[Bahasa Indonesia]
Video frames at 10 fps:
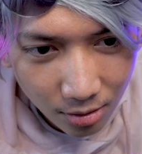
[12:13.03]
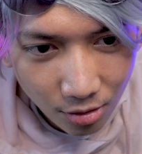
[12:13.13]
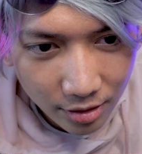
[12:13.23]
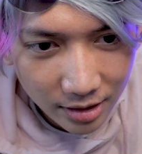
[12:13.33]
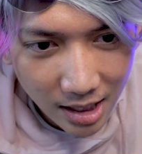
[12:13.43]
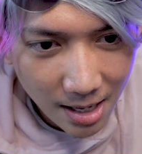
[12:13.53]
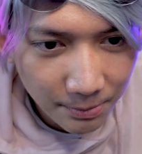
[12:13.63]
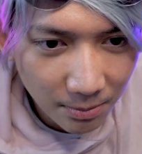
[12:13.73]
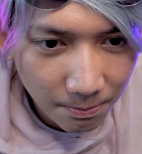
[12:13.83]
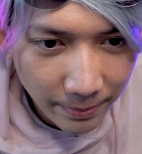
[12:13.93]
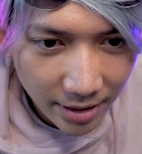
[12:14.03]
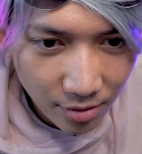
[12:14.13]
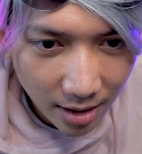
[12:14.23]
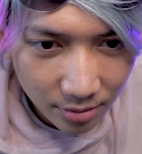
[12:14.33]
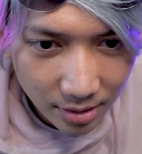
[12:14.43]
Gocap, cepet
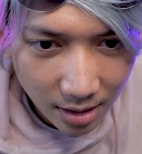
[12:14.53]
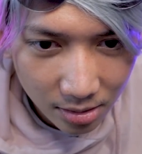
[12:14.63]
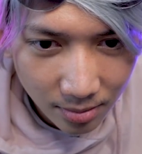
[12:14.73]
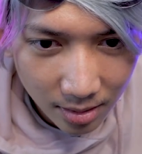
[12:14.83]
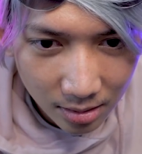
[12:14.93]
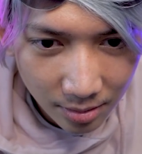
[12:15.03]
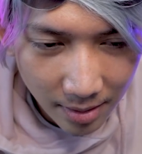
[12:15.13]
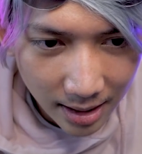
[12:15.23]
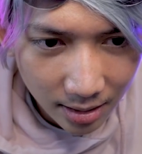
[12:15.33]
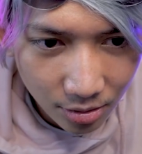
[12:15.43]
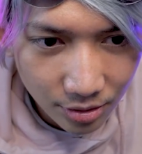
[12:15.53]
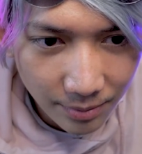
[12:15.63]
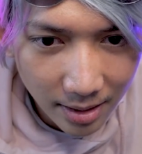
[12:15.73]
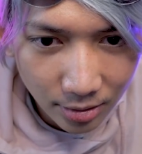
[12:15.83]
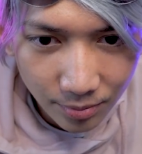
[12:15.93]
200, 300, 100,
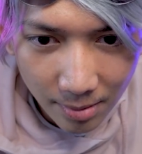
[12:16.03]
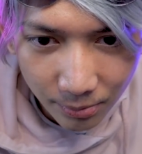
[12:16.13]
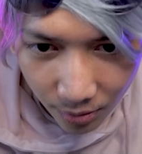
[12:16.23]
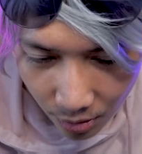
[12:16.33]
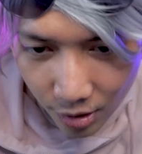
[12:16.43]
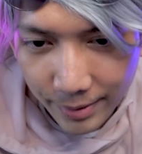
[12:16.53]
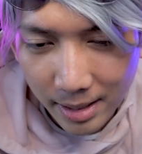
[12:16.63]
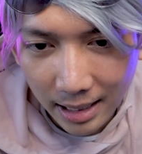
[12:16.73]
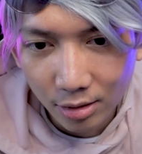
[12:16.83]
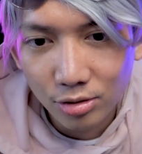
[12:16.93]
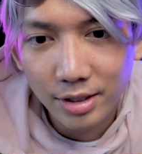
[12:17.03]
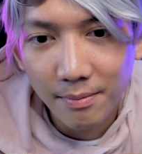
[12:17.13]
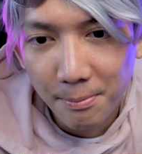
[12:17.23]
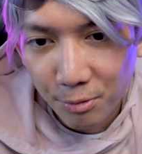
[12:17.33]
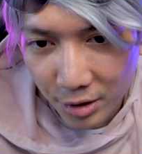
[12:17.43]
500, 550,
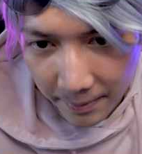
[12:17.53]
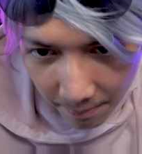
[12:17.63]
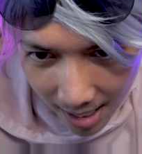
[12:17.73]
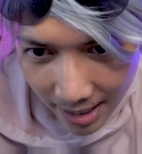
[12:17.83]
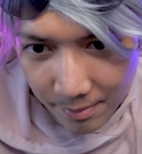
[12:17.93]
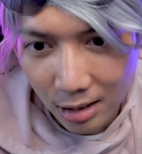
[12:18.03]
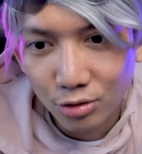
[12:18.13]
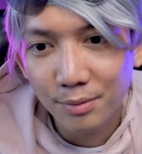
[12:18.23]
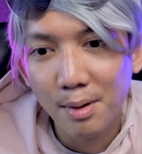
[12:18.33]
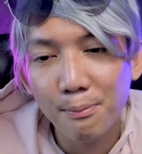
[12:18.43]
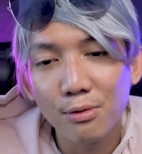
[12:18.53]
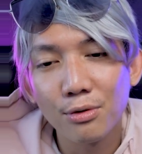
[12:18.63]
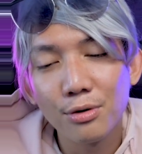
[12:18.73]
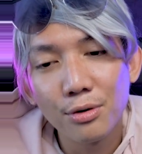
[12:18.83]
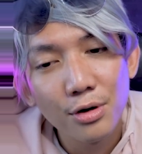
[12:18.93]
555, 550
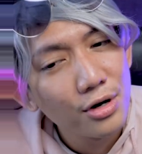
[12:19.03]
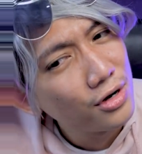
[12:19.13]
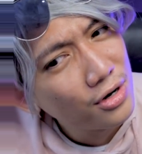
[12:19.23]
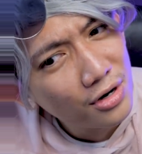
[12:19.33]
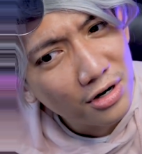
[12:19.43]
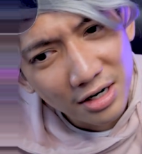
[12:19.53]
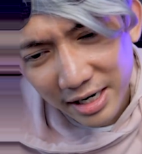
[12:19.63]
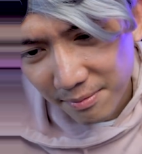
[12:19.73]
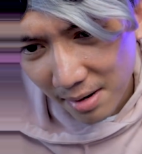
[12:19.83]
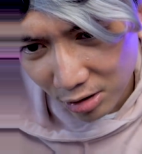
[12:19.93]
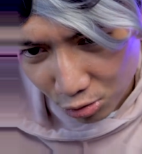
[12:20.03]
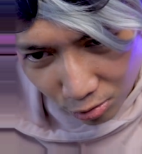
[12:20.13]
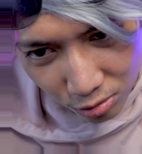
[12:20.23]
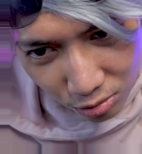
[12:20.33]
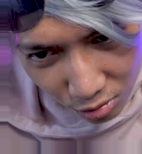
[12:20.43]

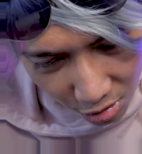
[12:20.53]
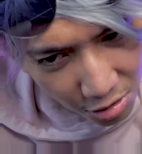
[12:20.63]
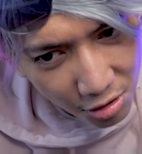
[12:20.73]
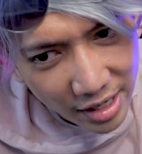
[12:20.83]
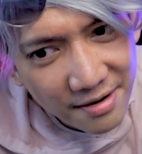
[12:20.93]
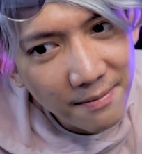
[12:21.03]
57, 567, 560